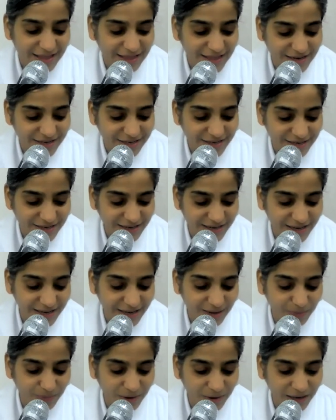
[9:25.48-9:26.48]
दशहरे
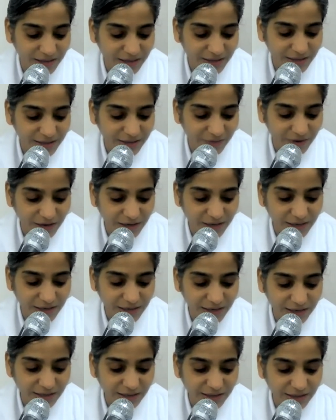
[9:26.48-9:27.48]
के बाद दिवाली
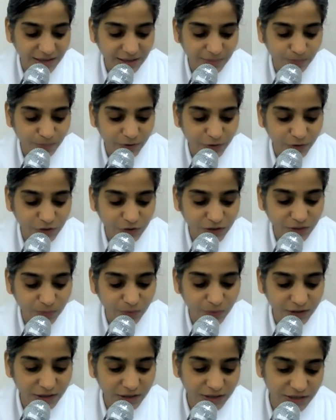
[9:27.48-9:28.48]
के दिन मनुष्य
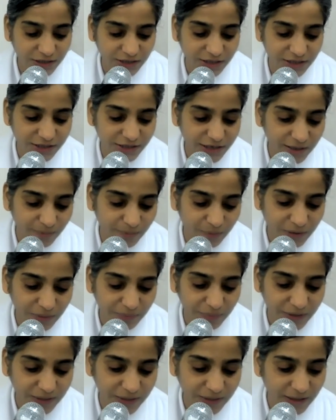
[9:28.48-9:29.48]
बहुत अच्छे अच्छे कपड़े
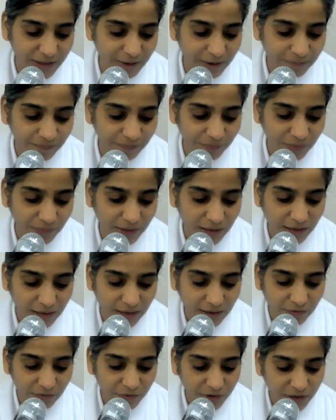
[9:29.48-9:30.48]
पहनते
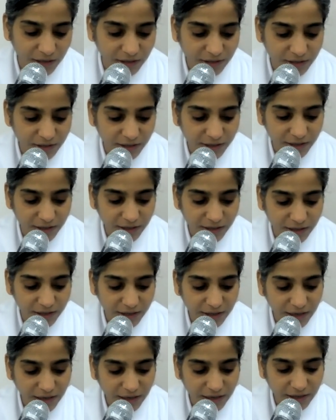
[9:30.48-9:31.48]
फिर अक्सर
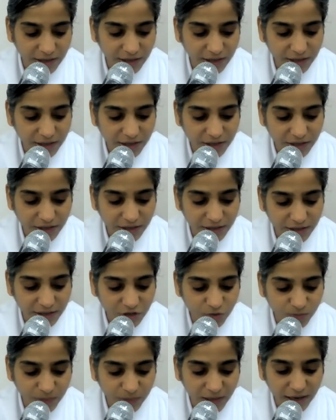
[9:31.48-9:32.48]
करके राधे कृष्ण
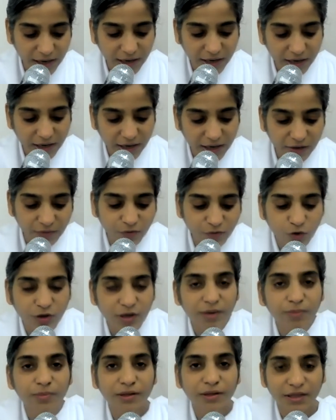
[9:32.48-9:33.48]
लक्ष्मी नारायण देवियों
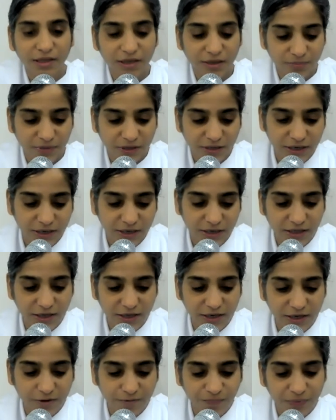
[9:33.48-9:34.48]
के मंदिर में
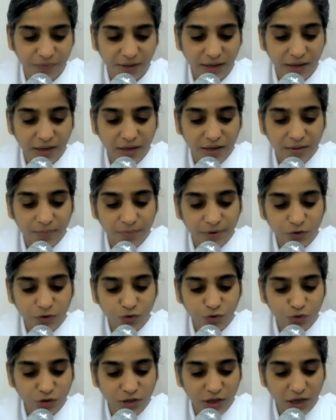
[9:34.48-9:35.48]
जाते
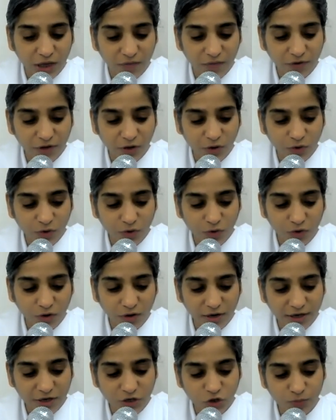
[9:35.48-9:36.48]
परंतु देवियों को
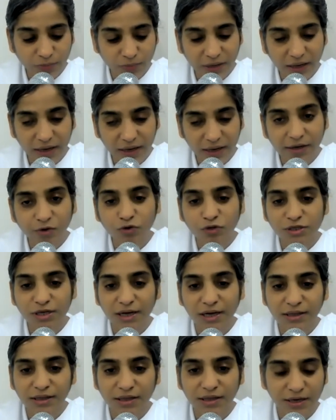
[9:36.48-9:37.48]
और लक्ष्मी नारायण को
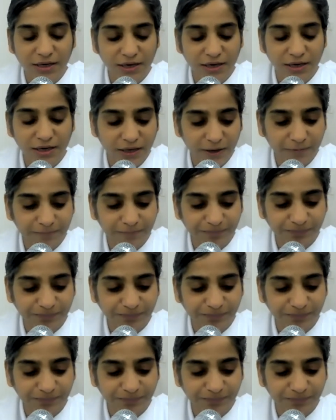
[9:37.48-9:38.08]
जानते नहीं